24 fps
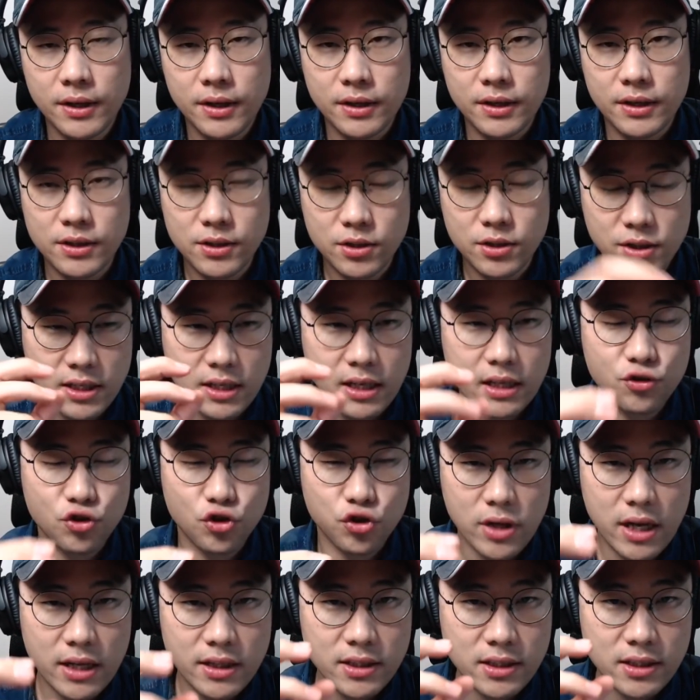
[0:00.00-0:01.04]
그래서 시간
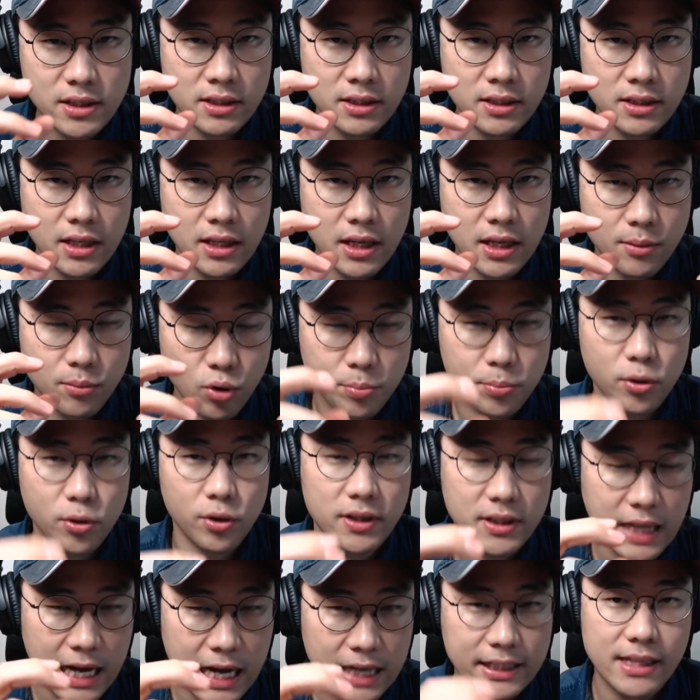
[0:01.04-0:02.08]
주간의 목표를
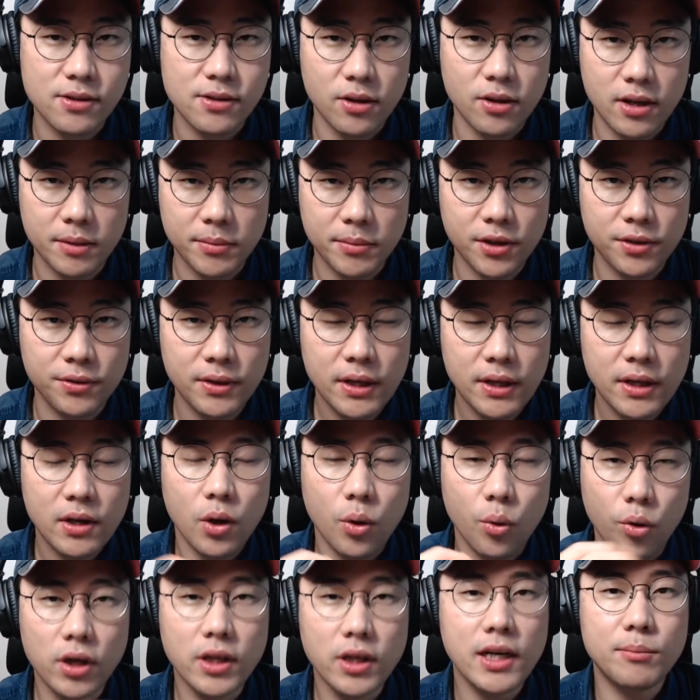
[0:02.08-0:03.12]
다 달성하면
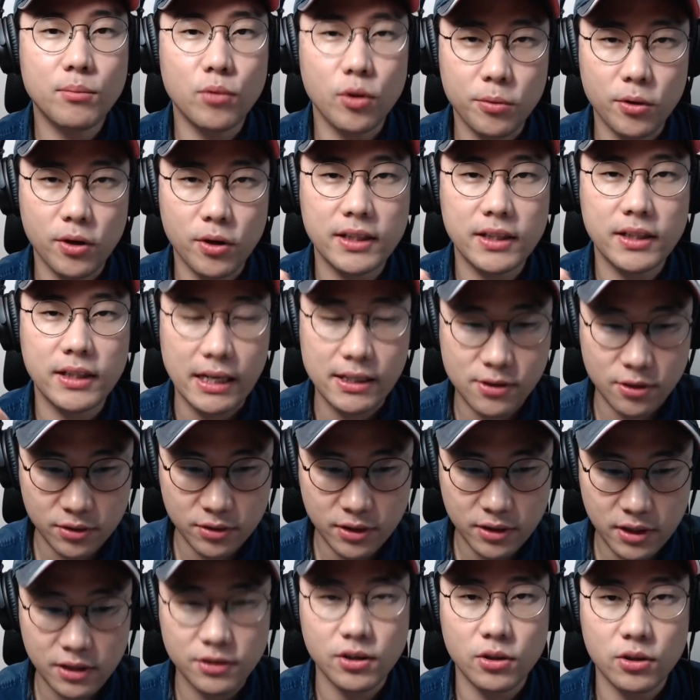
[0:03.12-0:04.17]
월간 목표가
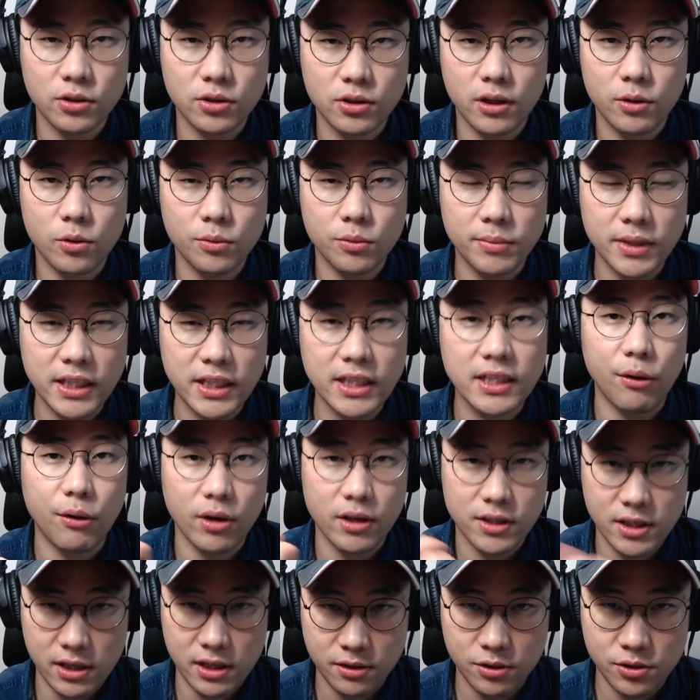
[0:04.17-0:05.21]
달성되는 형태로 미리 계획을
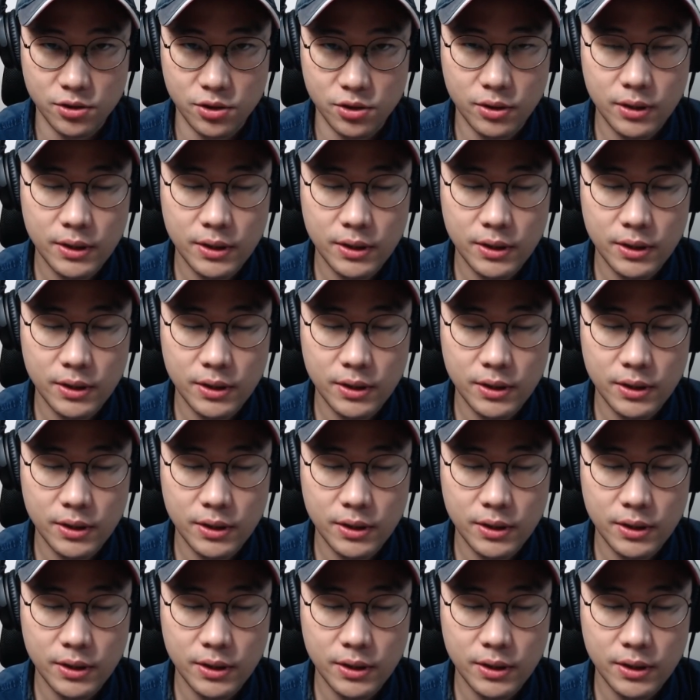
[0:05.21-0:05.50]
짜는 거죠.